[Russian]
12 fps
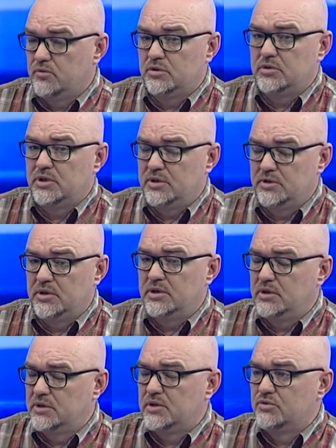Угу. Вот э,
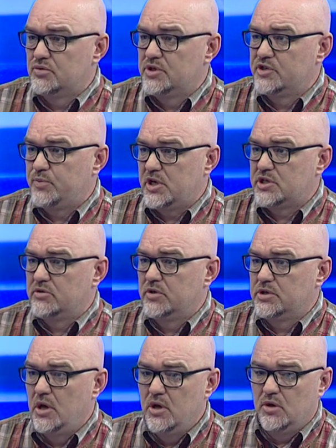э, это нужно
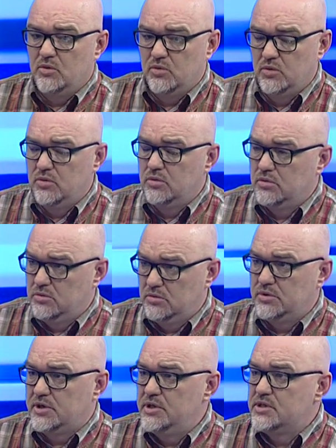спрашивать у
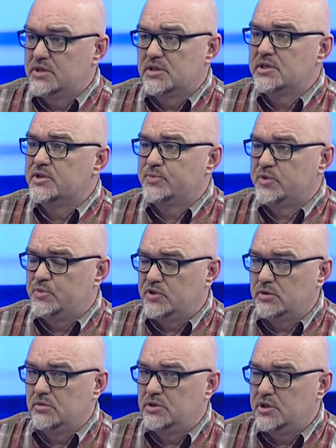технических,
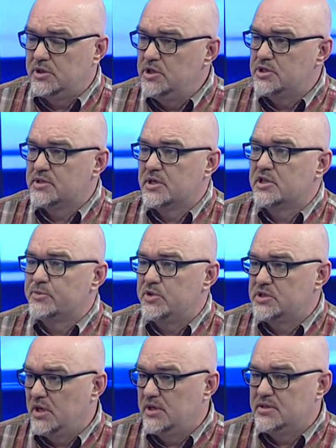технических
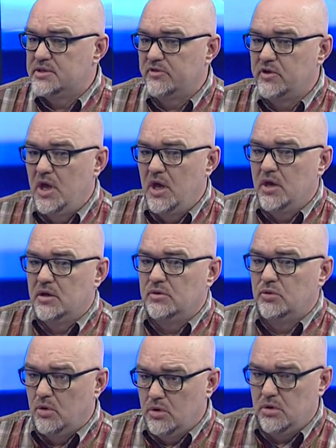специалистов.
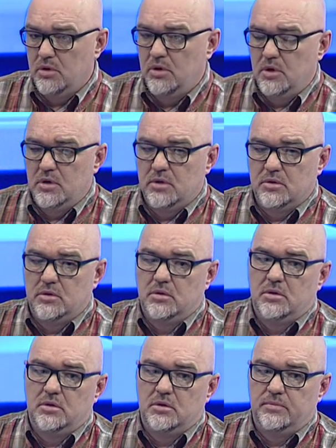Но
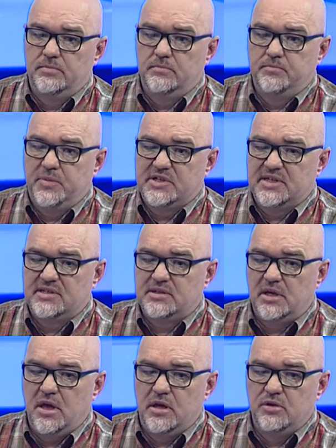э, по
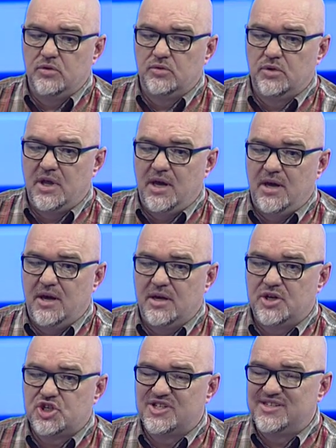состоянию на
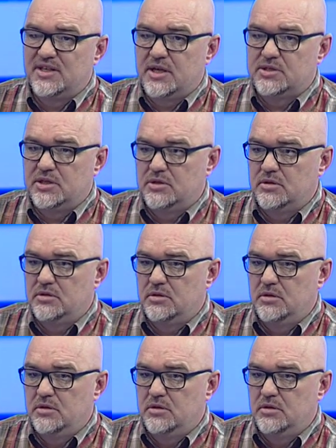16